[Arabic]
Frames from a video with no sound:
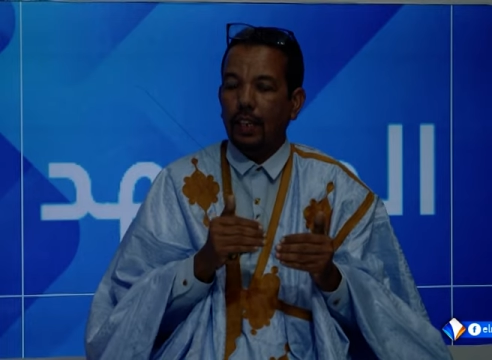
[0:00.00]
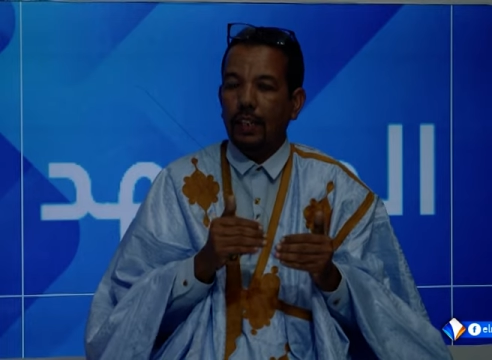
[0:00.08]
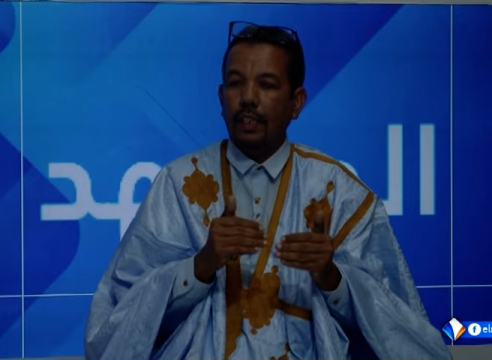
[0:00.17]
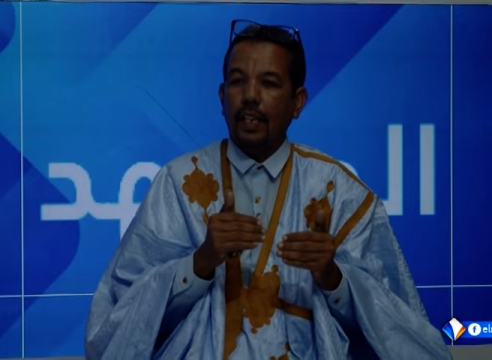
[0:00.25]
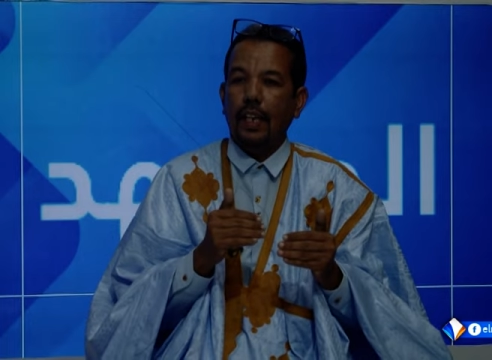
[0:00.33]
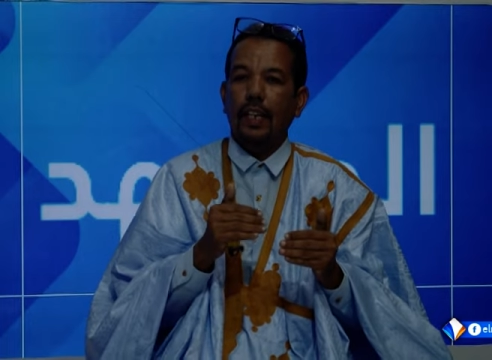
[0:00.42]

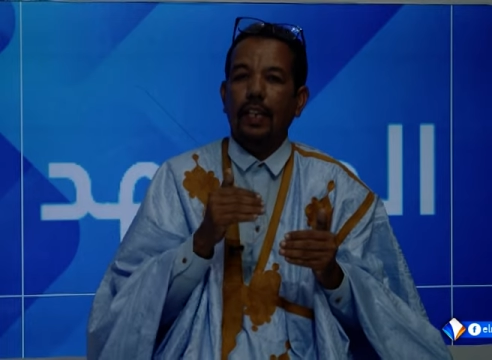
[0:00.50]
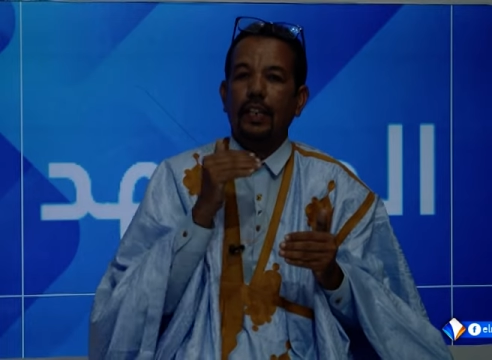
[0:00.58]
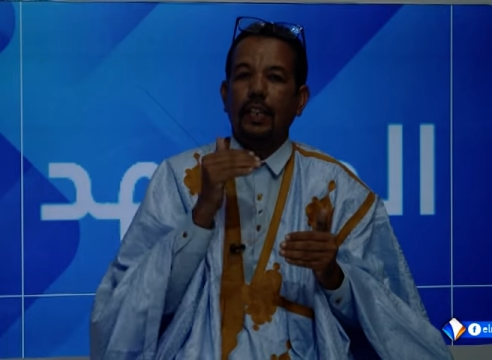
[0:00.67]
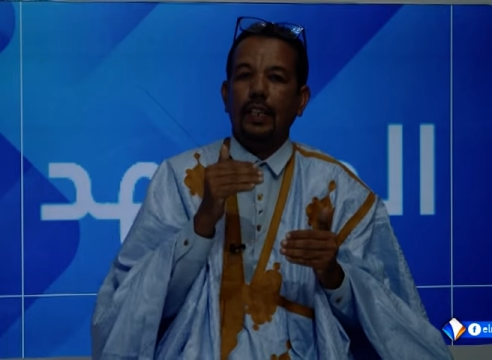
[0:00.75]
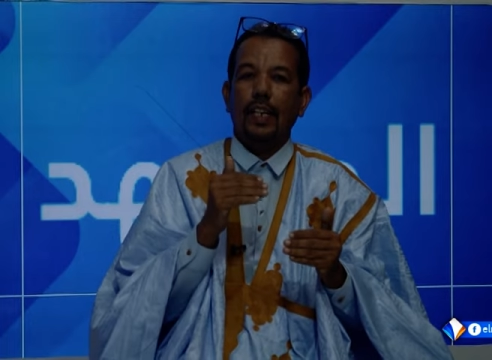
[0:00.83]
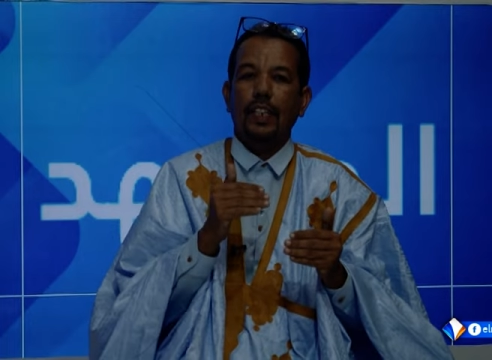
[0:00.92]
الى
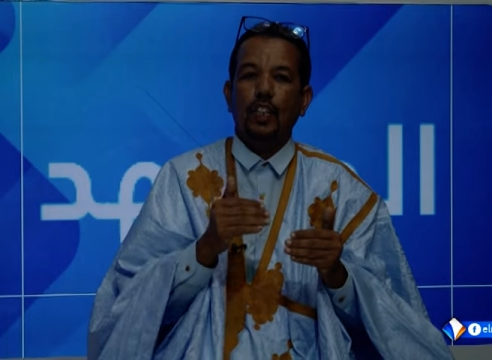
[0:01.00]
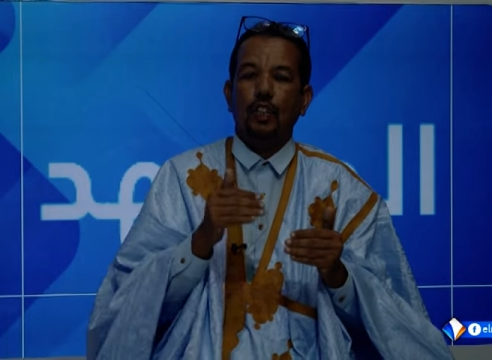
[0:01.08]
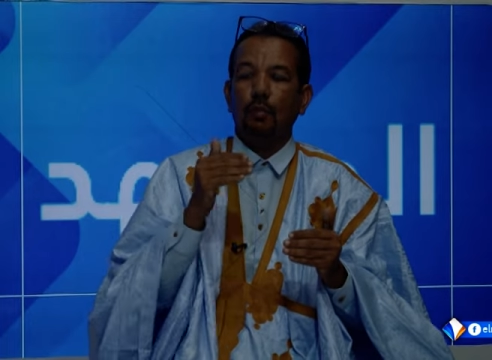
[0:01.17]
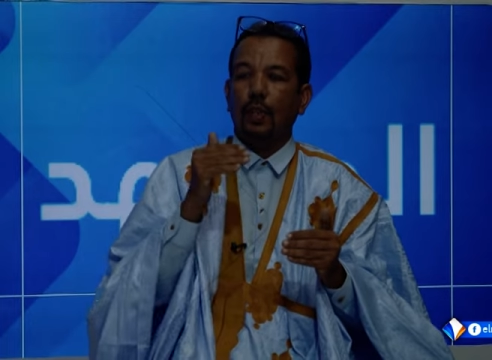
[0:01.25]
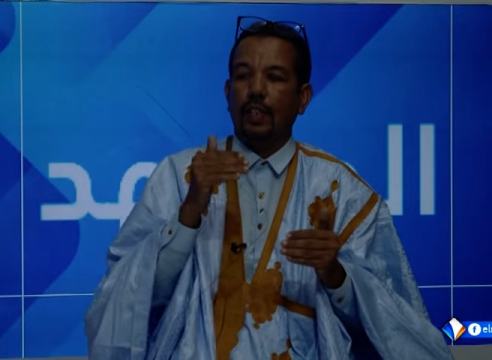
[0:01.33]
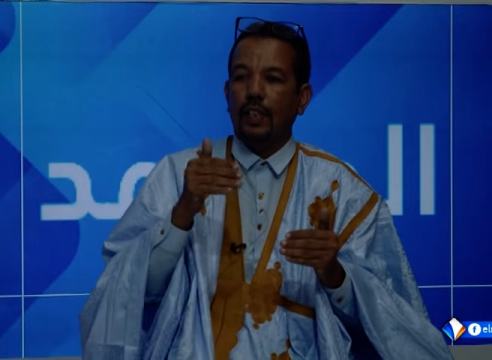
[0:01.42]
اننا
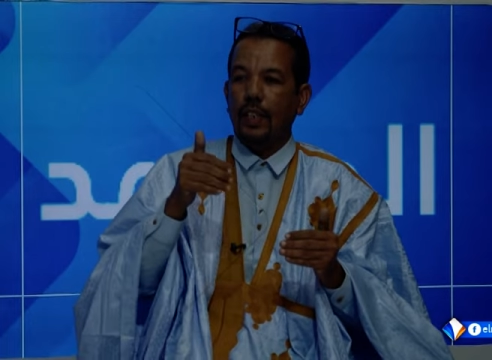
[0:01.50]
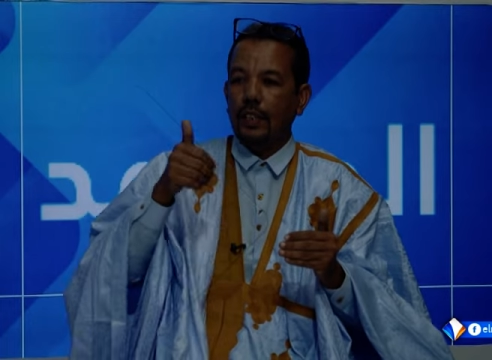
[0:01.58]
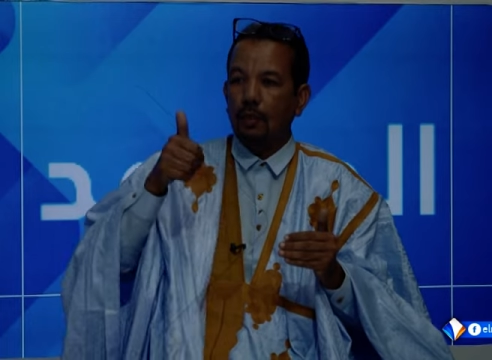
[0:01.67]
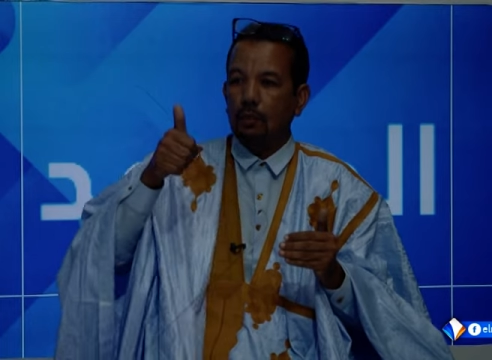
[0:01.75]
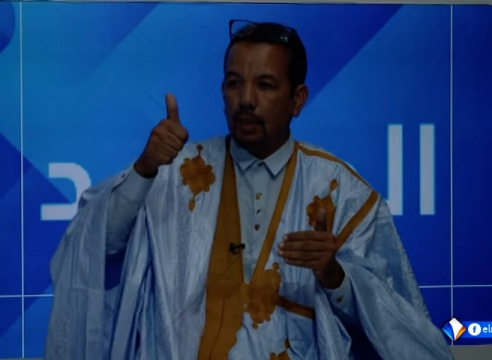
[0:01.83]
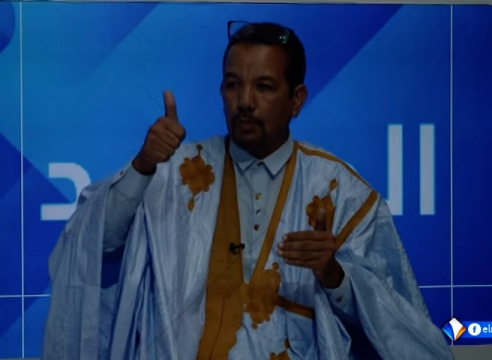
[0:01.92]
يجب ان
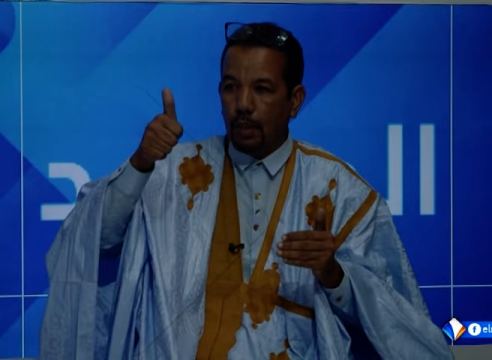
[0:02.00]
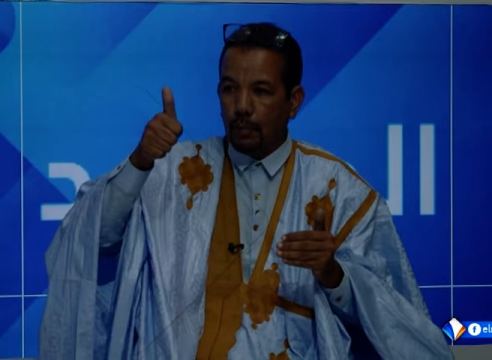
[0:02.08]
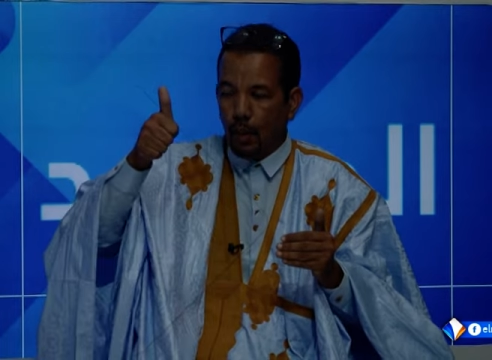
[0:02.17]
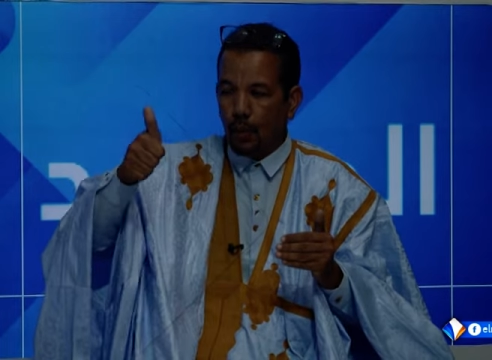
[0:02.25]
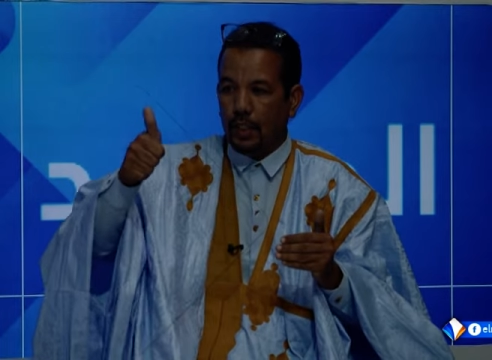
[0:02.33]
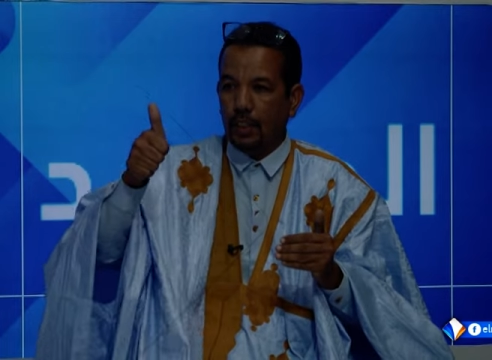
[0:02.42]
نهتم بالمورد